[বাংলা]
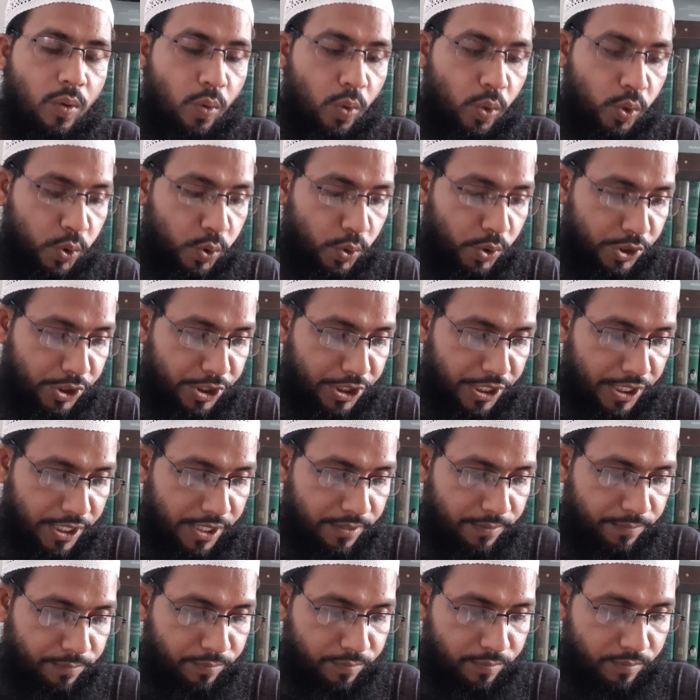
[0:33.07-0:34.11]
ওষুধটি
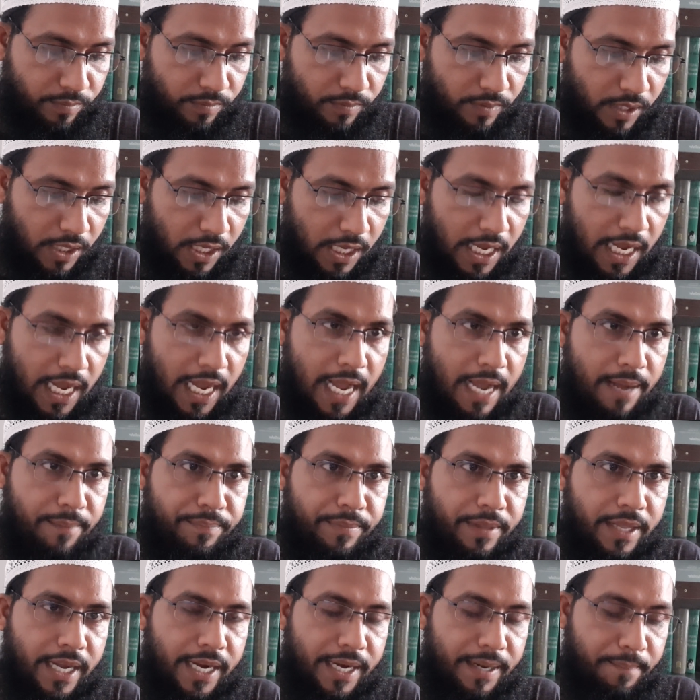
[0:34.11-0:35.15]

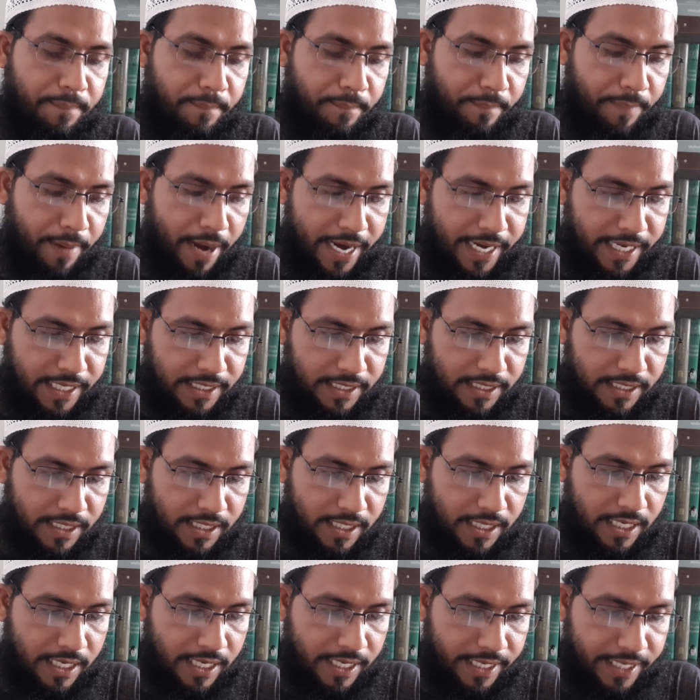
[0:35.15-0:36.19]
আপনার পাইন
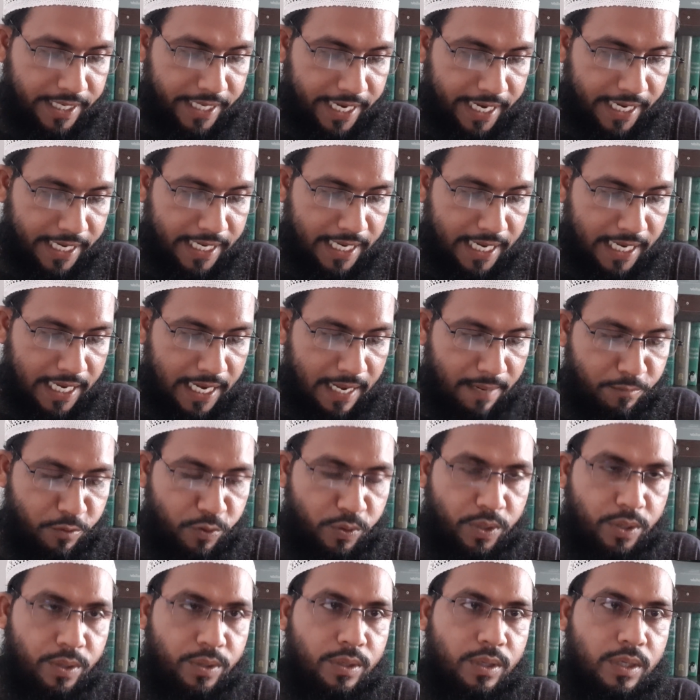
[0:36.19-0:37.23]
নেগ্রা
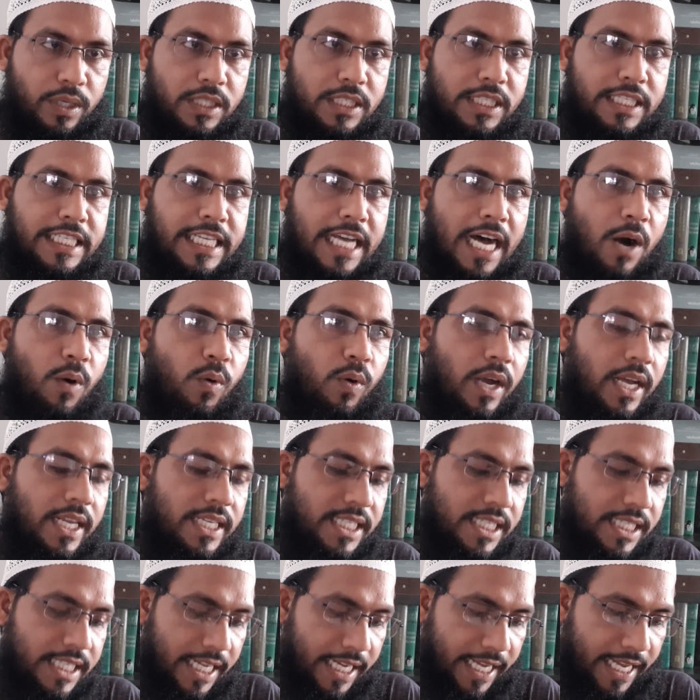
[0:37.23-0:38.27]
নামীয় ঝাউ
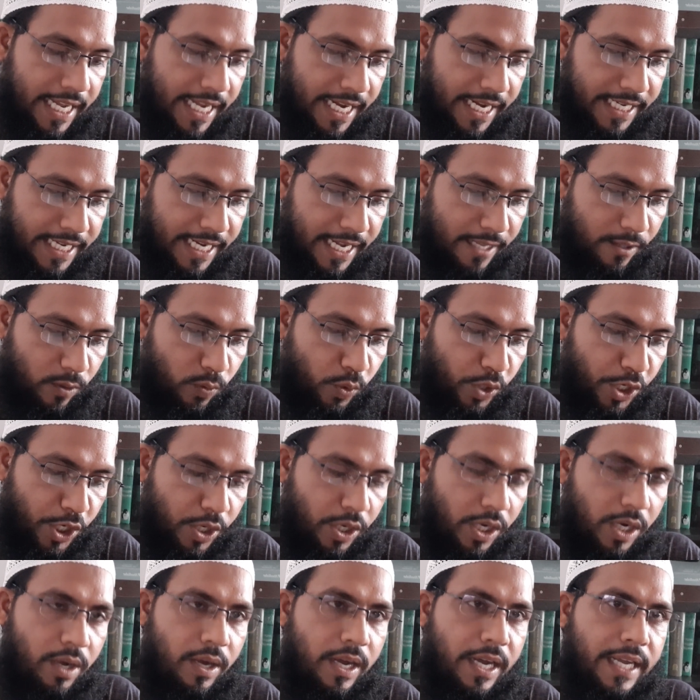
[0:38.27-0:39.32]
গাছ থেকে এটা তৈরি
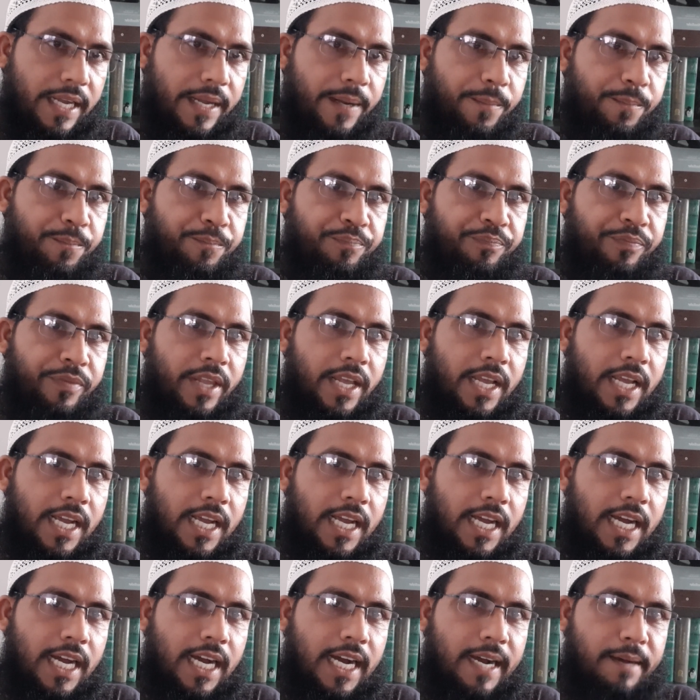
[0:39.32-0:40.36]
করা হয়
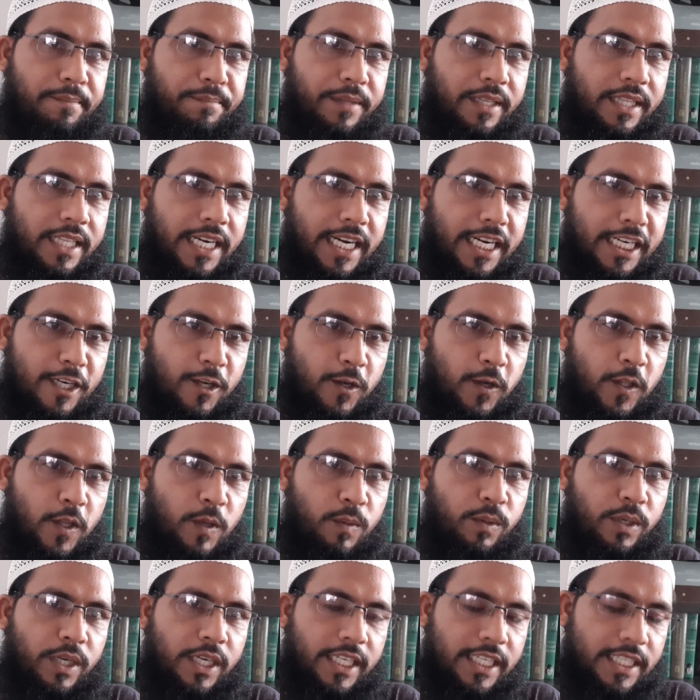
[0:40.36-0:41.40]
আপনাদের একটা কথা
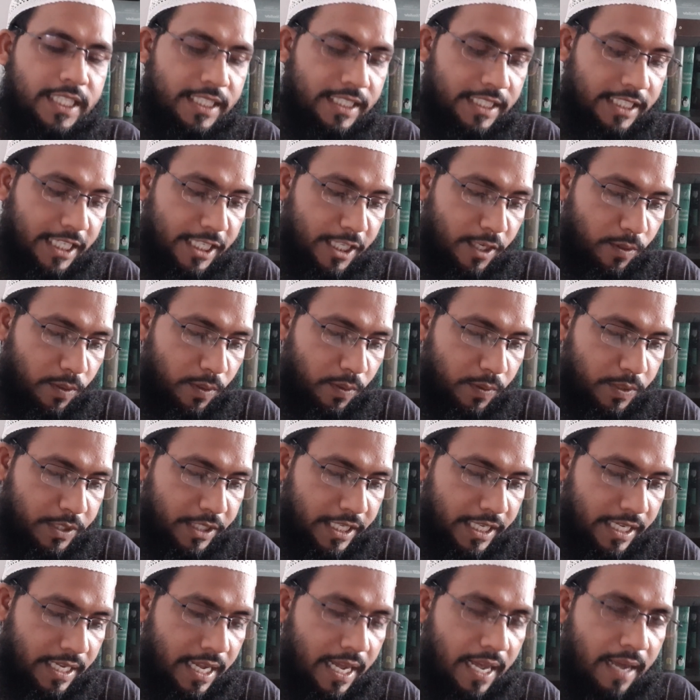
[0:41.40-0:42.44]
বলি সেটা হলো
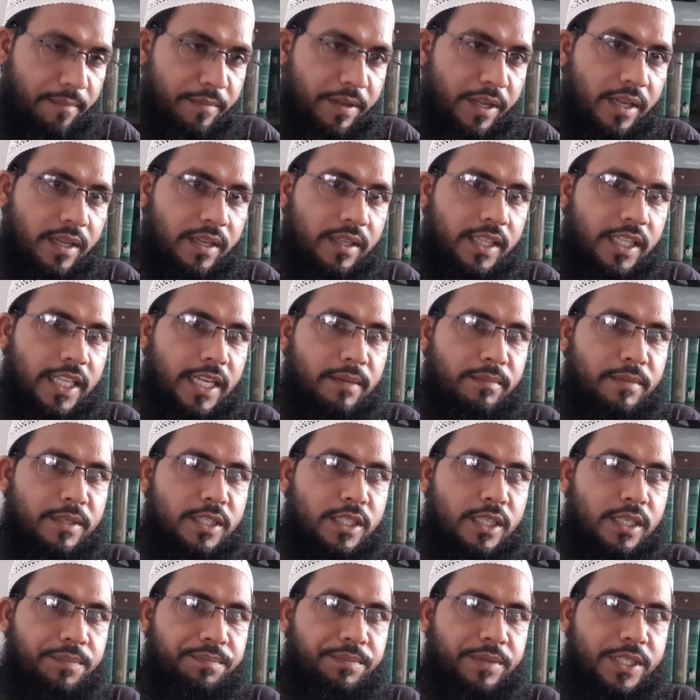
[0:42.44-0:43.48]
যে আমি দেখবেন
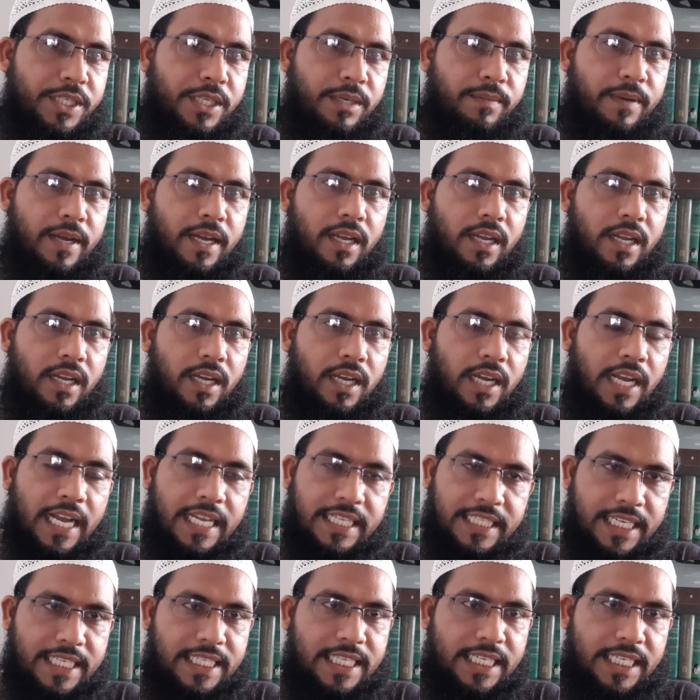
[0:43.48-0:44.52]
যে বেশিরভাগ
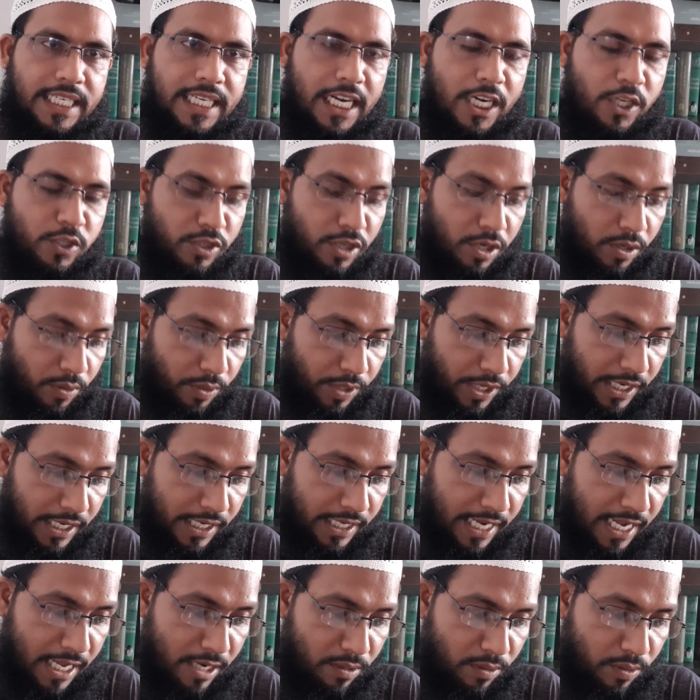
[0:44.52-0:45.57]
গাছগাছালি নিয়ে আলোচনা করি এর
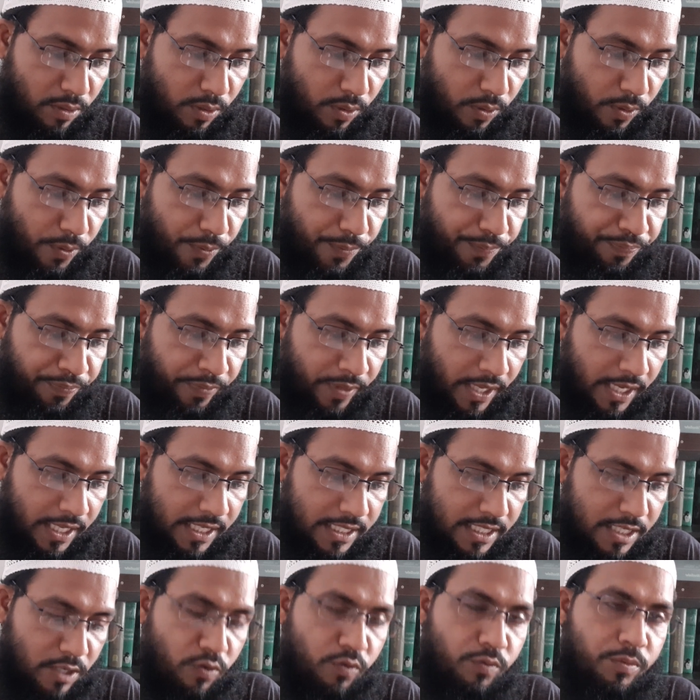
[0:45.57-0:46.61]
কারণ হলো
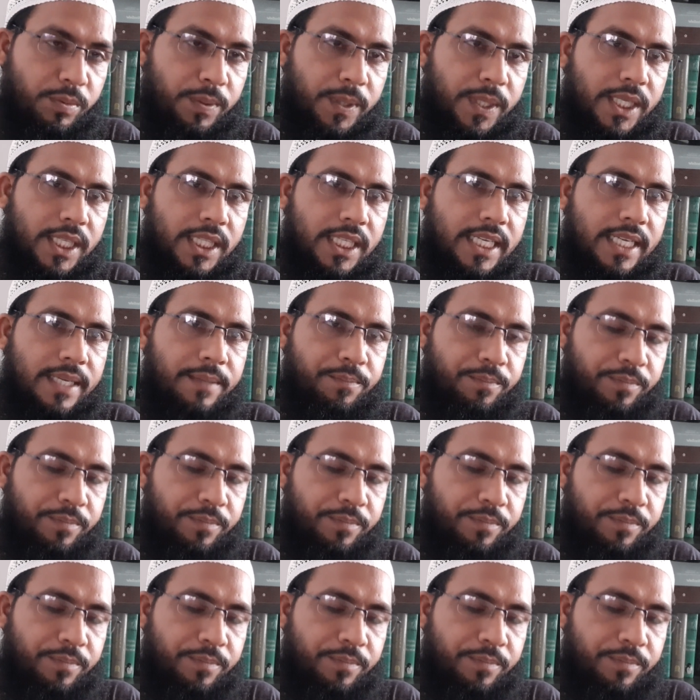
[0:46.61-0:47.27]
যে হোমিওপ্যাথিতে